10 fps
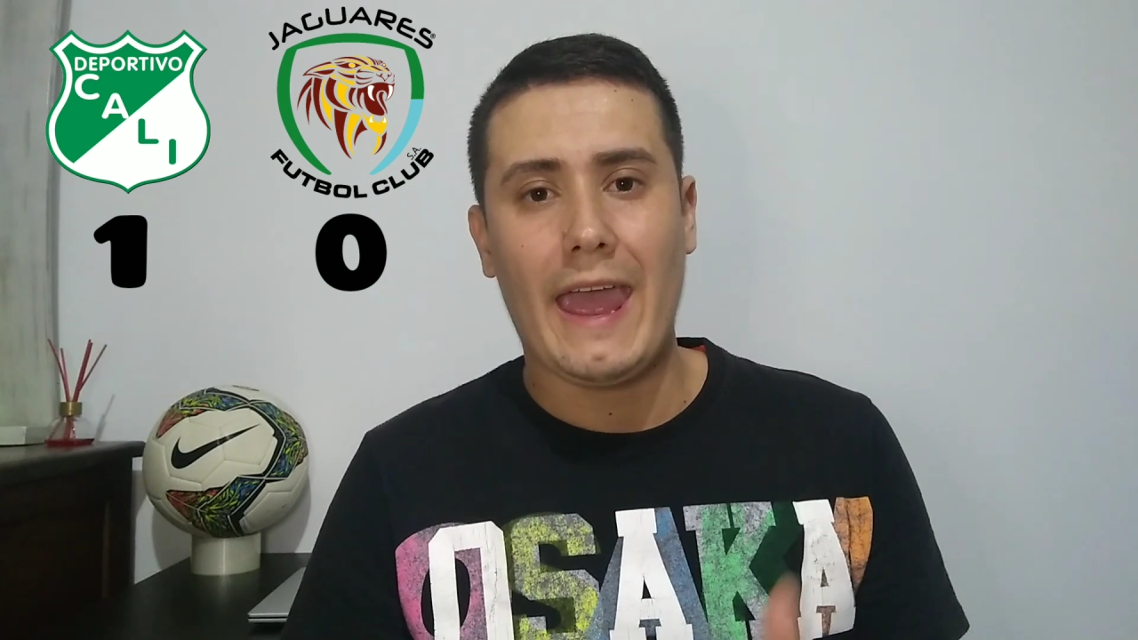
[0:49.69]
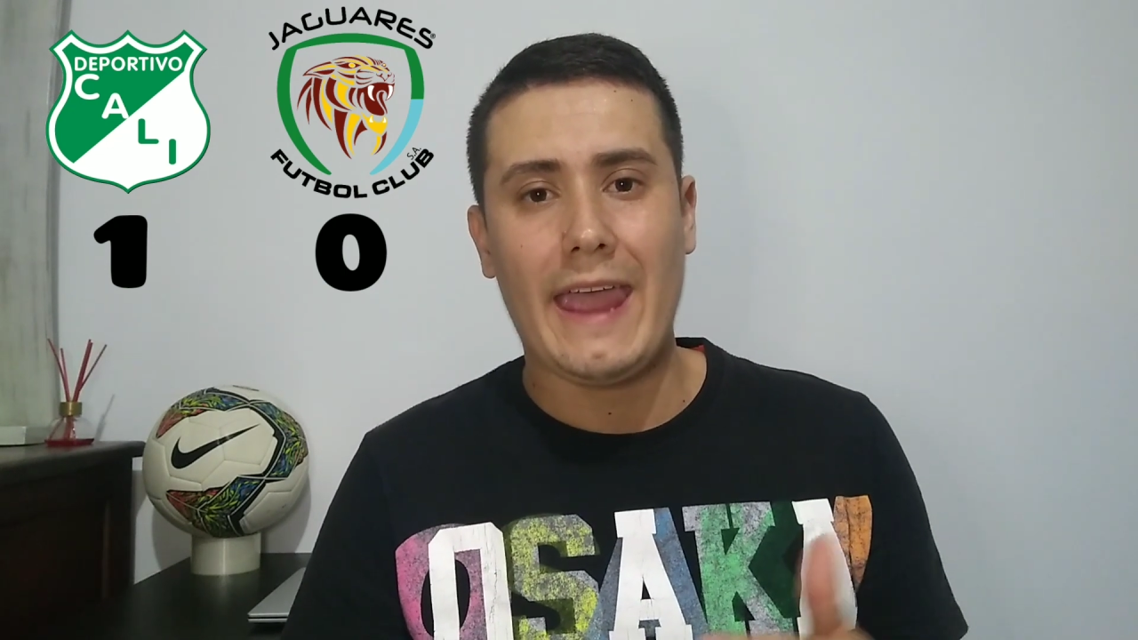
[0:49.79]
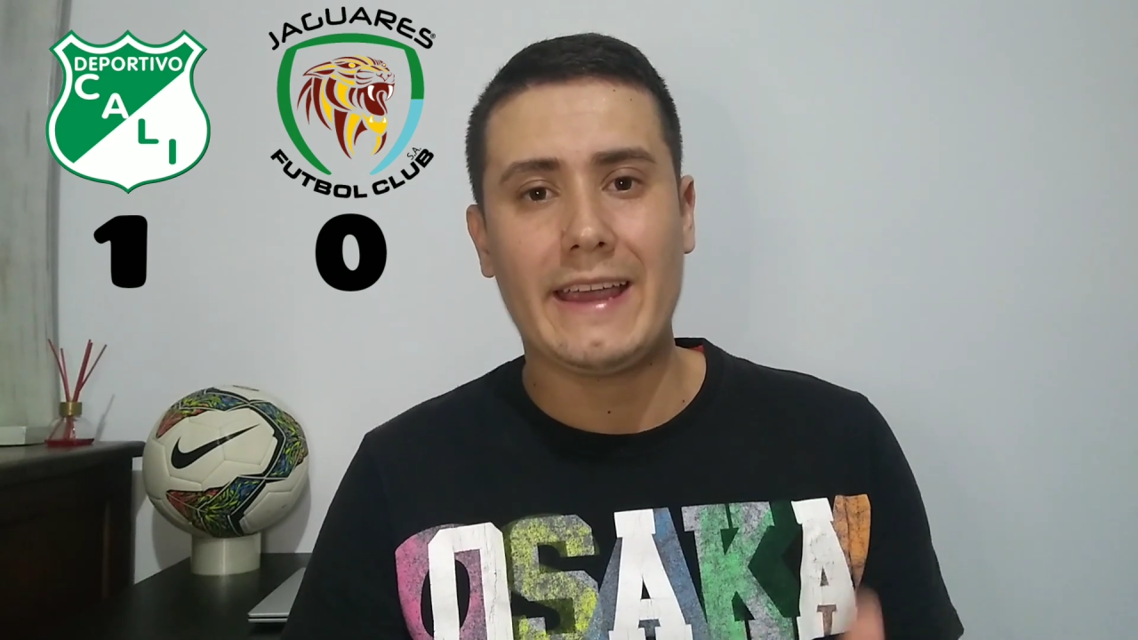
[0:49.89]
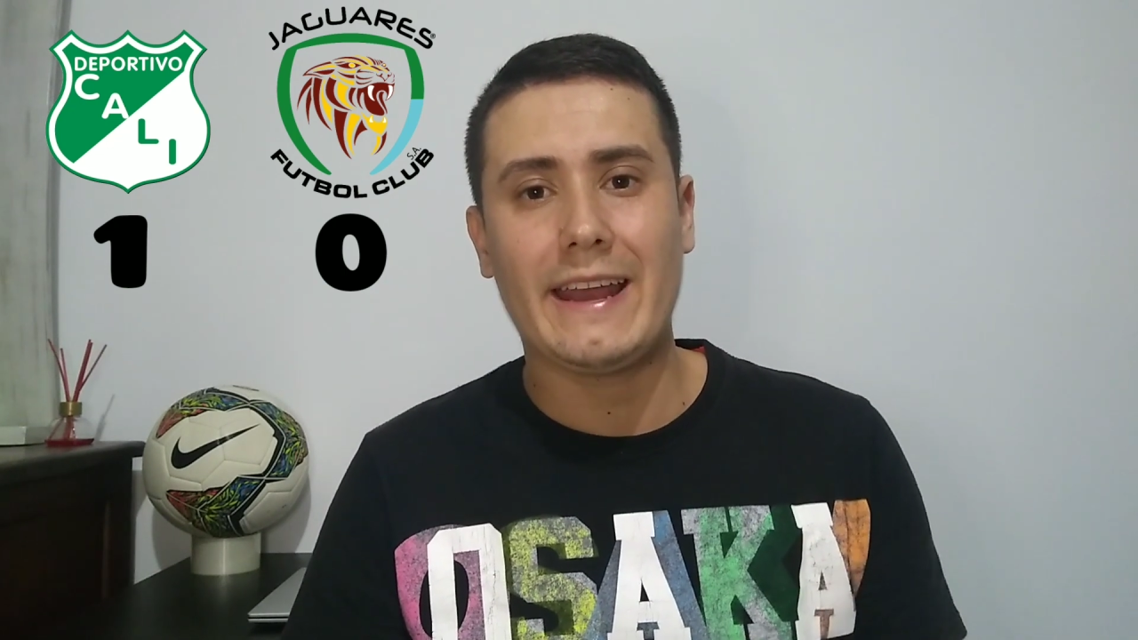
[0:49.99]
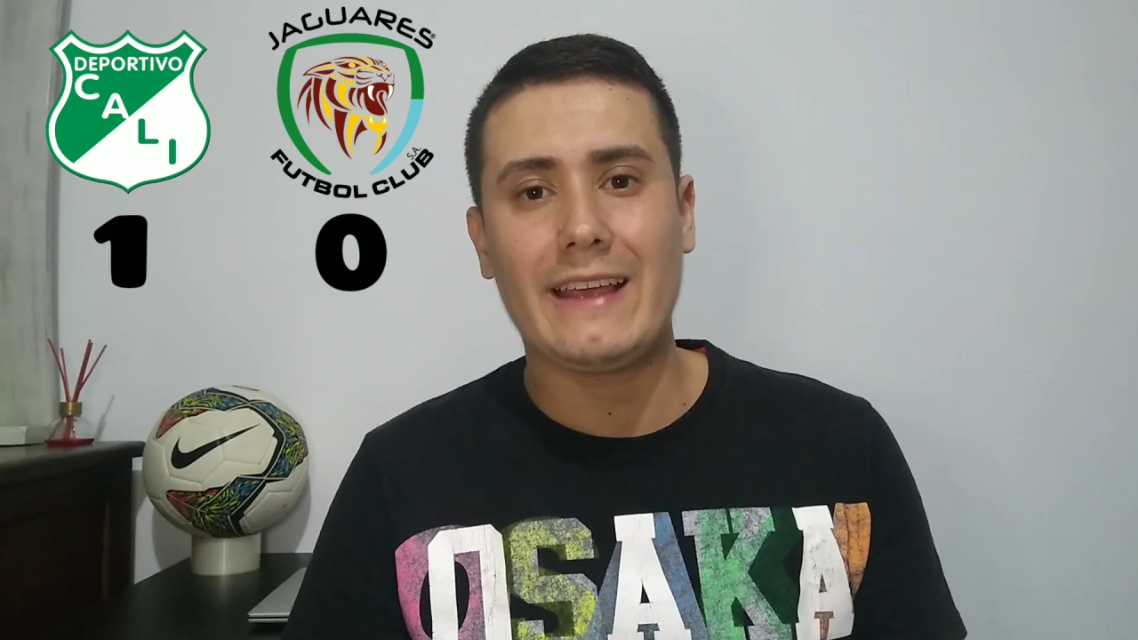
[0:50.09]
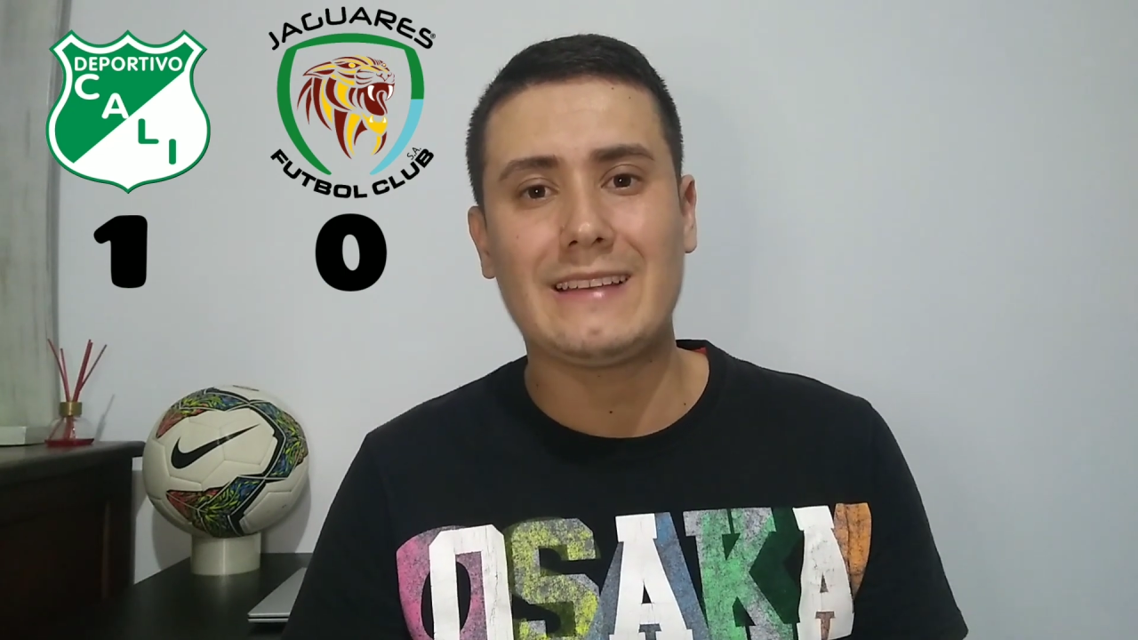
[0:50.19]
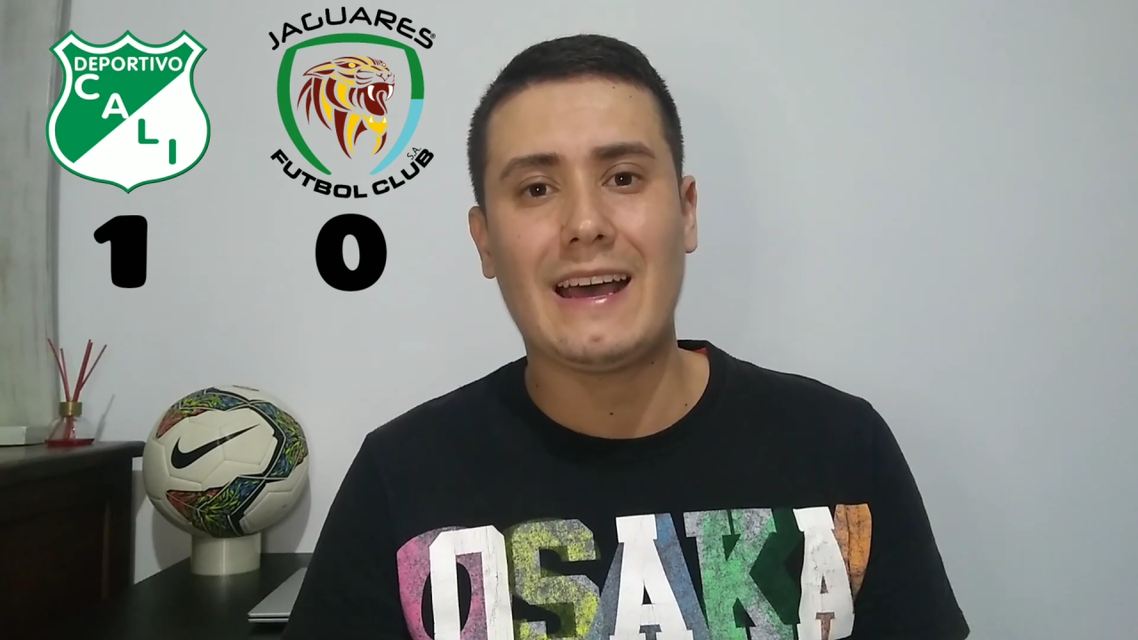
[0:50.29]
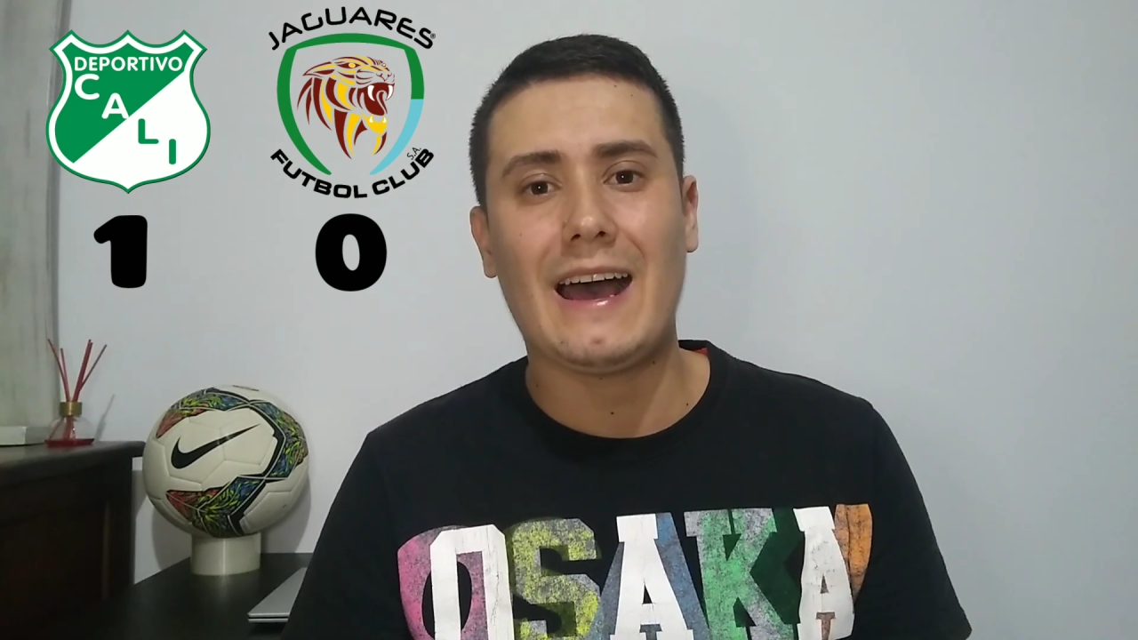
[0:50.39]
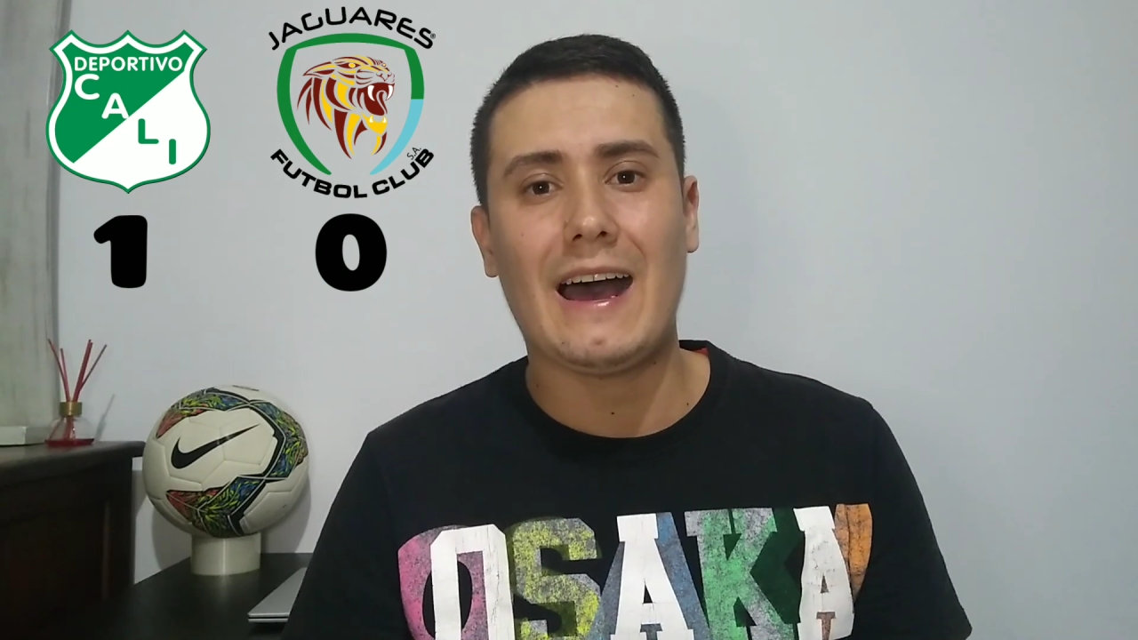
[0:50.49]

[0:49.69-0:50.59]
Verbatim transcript: e ingresa